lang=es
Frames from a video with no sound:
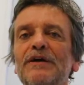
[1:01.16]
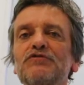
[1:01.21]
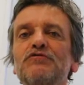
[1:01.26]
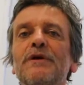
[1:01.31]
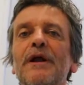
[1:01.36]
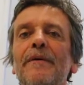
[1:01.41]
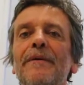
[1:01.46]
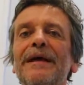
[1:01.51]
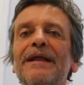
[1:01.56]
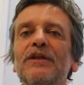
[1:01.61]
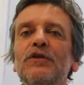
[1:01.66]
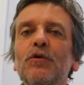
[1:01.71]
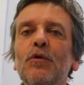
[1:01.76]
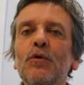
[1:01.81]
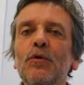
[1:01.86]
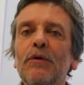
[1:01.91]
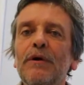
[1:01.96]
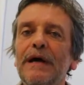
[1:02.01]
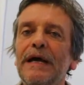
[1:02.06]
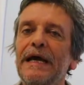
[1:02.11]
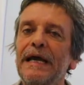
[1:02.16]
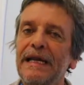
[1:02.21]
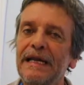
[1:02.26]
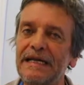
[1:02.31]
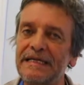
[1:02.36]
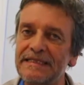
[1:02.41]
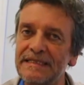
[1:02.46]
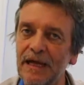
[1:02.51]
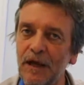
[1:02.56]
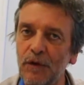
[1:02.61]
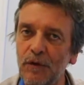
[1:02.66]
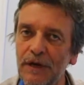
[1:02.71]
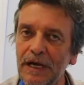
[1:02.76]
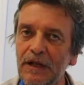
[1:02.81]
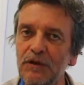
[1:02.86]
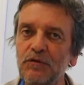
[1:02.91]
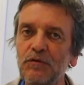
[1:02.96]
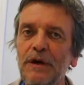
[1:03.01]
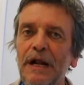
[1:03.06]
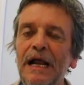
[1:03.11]
es un evento en estado
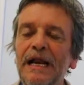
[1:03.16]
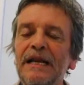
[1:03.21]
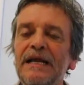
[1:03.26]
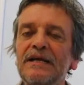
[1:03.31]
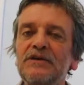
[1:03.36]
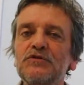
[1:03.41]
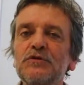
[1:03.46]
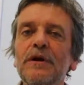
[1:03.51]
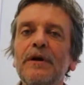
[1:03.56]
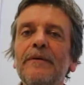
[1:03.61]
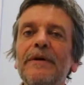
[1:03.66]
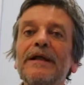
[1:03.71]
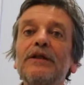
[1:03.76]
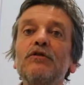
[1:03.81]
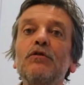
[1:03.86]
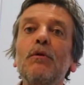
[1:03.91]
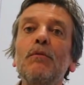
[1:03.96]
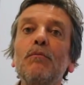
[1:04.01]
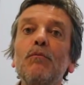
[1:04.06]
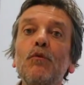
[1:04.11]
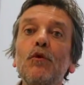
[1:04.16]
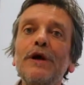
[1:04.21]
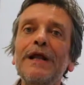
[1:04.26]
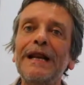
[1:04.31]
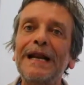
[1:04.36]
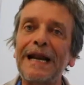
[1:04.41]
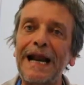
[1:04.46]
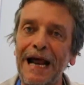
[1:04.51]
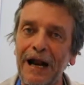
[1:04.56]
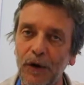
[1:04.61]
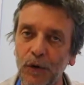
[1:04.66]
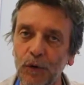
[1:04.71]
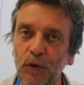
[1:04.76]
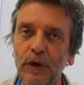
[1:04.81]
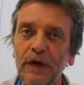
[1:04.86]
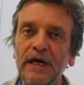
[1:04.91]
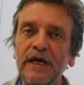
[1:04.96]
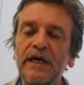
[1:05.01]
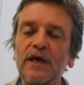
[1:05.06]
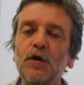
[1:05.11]
natural, es un evento muy raro
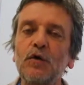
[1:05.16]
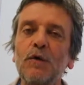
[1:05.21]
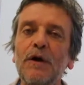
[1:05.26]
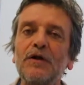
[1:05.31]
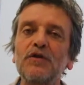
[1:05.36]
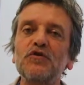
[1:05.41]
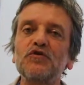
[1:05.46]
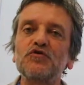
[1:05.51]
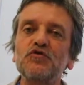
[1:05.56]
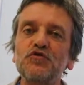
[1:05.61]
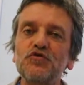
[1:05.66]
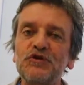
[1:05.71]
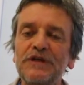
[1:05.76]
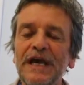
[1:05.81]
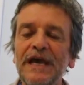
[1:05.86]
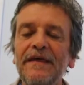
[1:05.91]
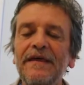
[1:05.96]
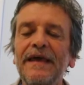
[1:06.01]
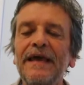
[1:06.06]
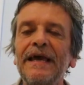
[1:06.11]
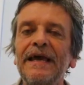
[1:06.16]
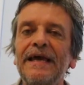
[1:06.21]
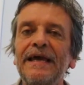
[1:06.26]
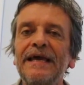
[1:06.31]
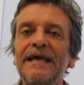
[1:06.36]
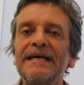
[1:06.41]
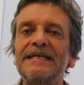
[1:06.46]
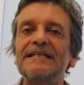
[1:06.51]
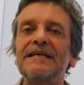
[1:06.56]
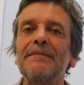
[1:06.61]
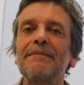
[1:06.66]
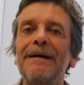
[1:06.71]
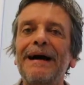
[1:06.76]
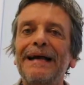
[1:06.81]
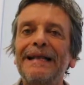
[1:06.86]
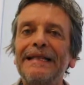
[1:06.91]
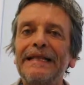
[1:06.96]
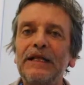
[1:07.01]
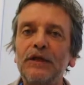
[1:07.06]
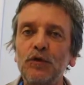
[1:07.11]
y cuando sucede es de
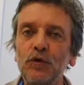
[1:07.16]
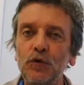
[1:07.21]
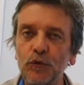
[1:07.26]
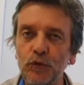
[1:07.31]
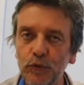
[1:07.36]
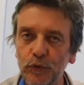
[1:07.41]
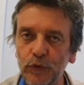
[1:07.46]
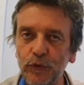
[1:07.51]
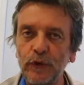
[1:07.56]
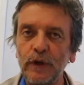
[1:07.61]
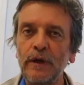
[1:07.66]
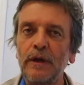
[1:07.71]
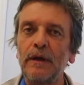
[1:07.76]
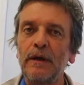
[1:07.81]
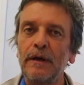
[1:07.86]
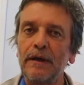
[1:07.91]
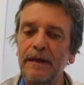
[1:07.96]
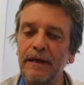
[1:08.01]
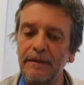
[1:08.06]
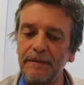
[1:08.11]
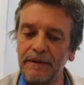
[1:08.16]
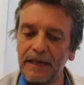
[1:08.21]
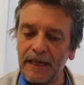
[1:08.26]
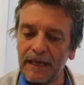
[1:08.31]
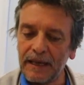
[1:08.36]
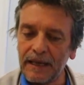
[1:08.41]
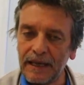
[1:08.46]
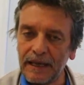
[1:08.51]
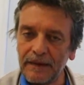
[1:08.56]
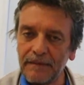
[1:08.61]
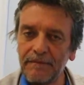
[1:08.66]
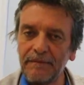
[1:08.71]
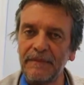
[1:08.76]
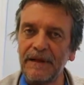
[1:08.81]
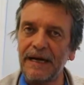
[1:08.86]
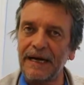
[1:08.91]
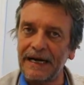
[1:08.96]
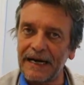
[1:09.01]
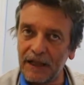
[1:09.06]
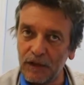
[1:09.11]
magnitud eh,
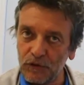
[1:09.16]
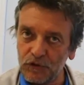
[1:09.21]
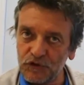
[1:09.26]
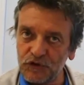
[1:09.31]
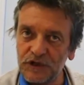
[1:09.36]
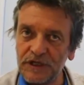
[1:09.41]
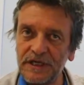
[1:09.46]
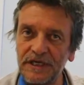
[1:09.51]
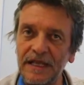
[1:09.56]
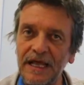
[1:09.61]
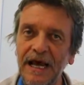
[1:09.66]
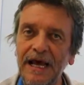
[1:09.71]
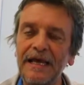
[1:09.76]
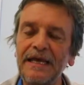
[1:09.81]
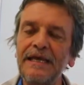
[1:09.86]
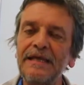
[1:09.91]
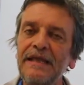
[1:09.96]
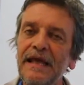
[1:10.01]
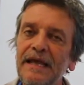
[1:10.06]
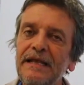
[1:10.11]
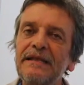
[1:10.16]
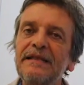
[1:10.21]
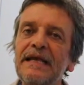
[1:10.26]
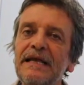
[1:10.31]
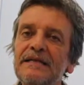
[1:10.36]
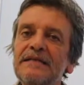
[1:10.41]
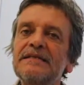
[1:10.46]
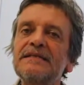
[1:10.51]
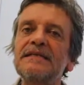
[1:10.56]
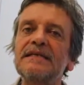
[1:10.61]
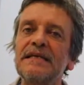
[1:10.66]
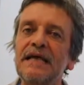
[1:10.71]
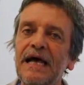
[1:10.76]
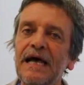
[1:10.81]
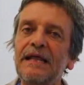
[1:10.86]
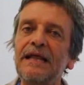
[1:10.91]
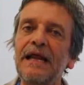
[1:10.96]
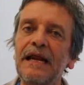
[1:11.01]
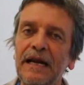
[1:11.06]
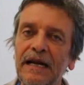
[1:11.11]
reducida y de
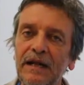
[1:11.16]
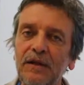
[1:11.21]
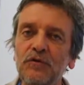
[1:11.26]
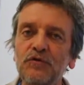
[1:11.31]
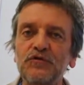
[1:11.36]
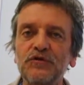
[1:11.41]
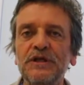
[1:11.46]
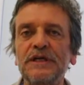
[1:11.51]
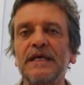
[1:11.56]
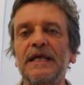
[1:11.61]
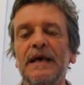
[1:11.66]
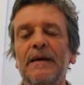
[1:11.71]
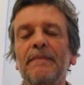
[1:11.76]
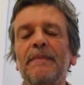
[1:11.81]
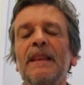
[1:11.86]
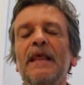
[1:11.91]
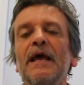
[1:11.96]
intensidad reducida.